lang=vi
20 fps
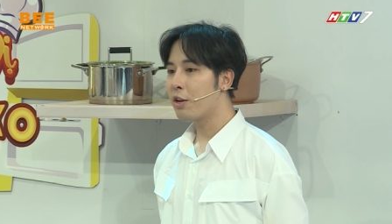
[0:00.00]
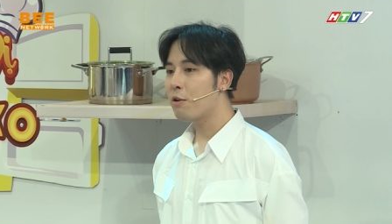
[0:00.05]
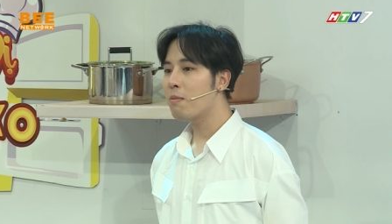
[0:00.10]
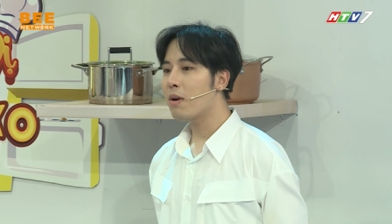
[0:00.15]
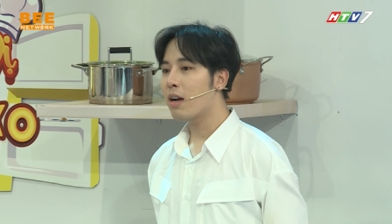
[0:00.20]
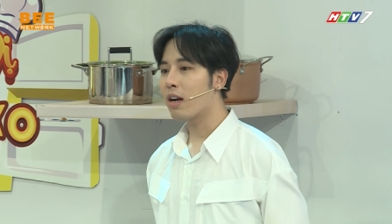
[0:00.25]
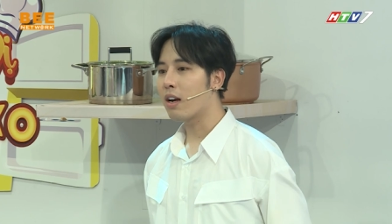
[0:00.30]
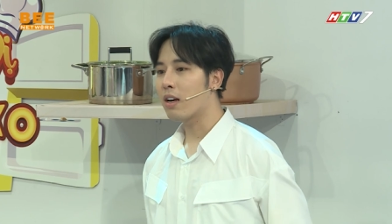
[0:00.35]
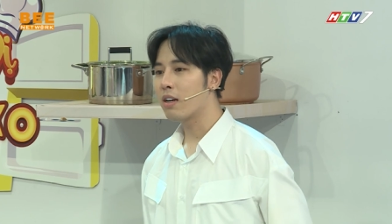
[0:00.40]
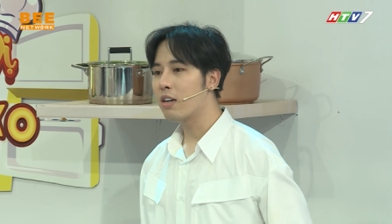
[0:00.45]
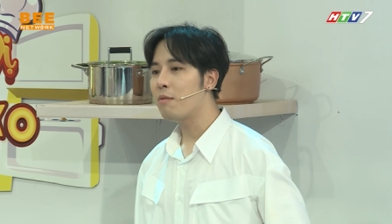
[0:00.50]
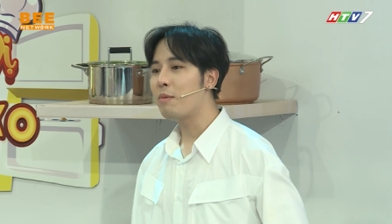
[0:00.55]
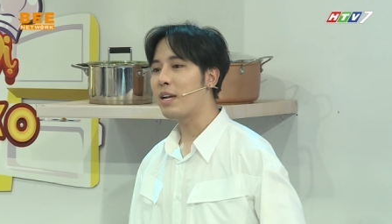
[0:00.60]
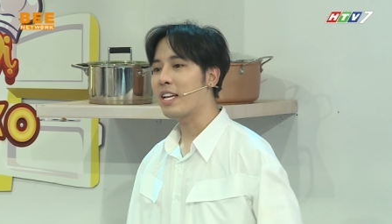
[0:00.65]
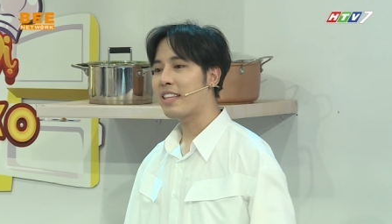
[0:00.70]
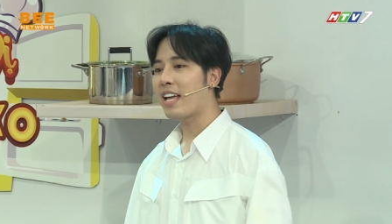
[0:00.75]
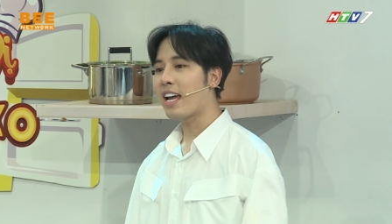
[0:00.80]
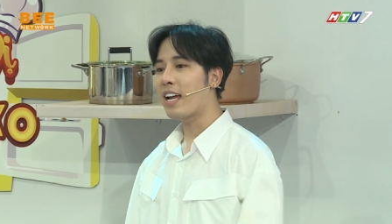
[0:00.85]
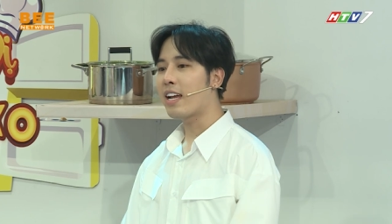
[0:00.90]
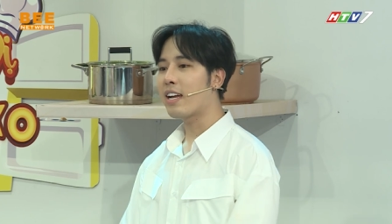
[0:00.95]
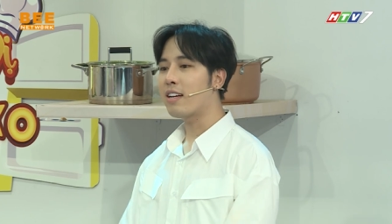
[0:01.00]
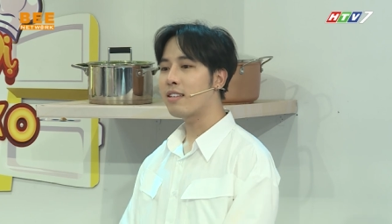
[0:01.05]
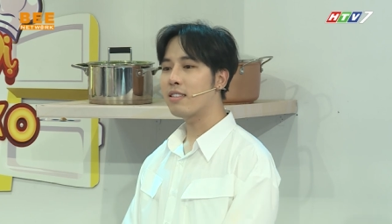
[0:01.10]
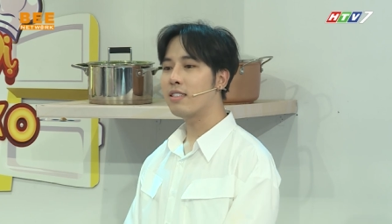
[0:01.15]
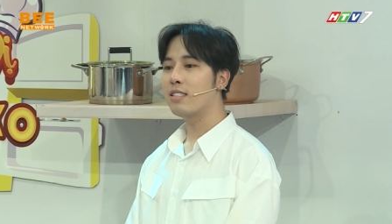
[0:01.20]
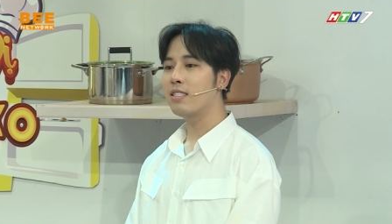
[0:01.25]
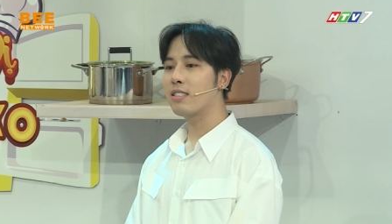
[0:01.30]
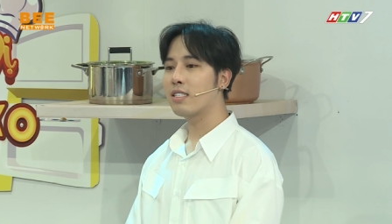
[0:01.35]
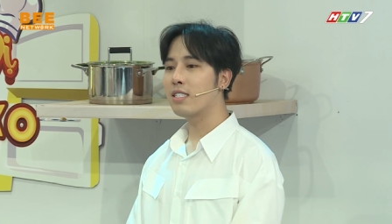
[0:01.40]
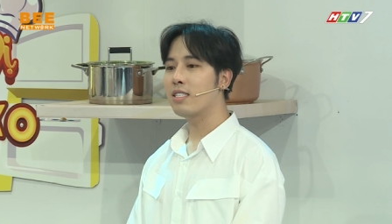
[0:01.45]
nếu mà người miền tây á
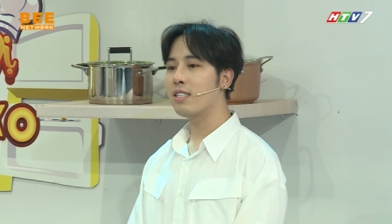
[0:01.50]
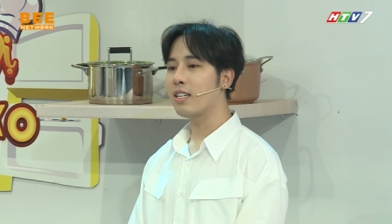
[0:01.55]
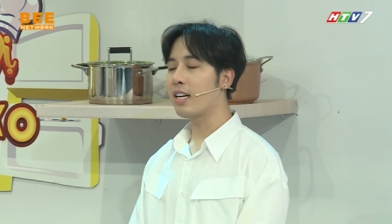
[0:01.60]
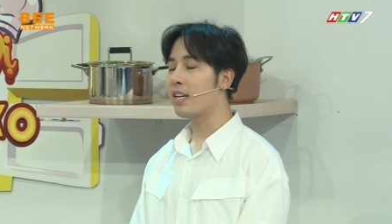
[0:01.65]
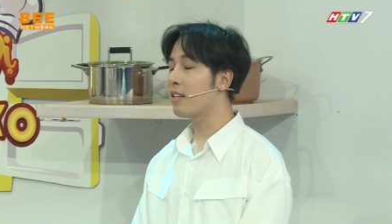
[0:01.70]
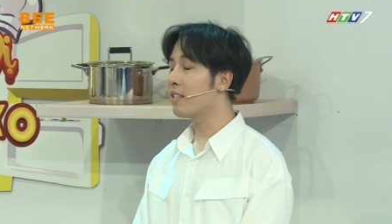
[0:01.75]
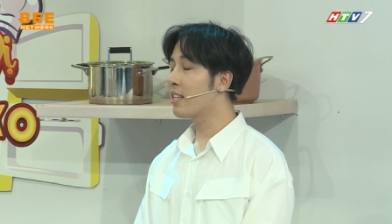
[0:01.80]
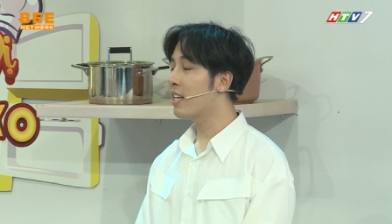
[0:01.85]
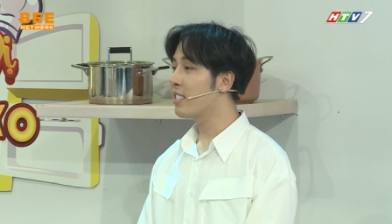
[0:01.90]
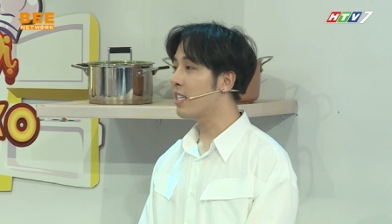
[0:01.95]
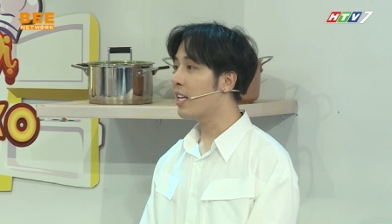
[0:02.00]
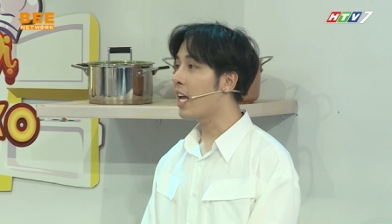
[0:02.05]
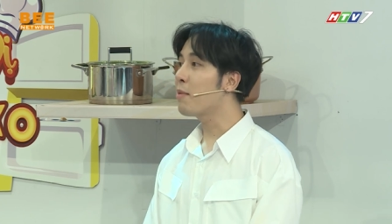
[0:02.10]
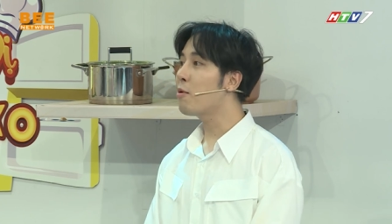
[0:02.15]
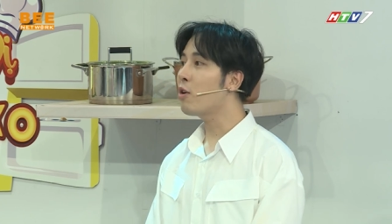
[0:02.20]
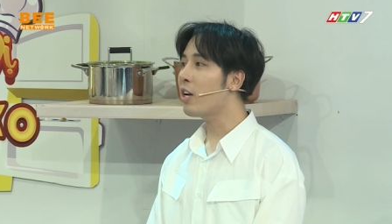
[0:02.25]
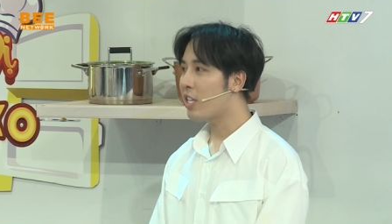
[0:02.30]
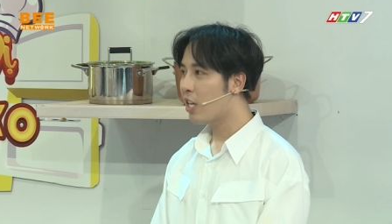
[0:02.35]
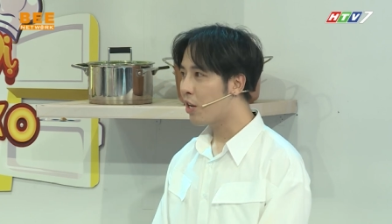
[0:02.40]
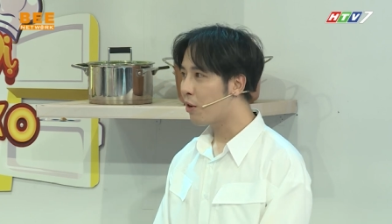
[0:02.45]
thường thường thì người ta sẽ thấy món này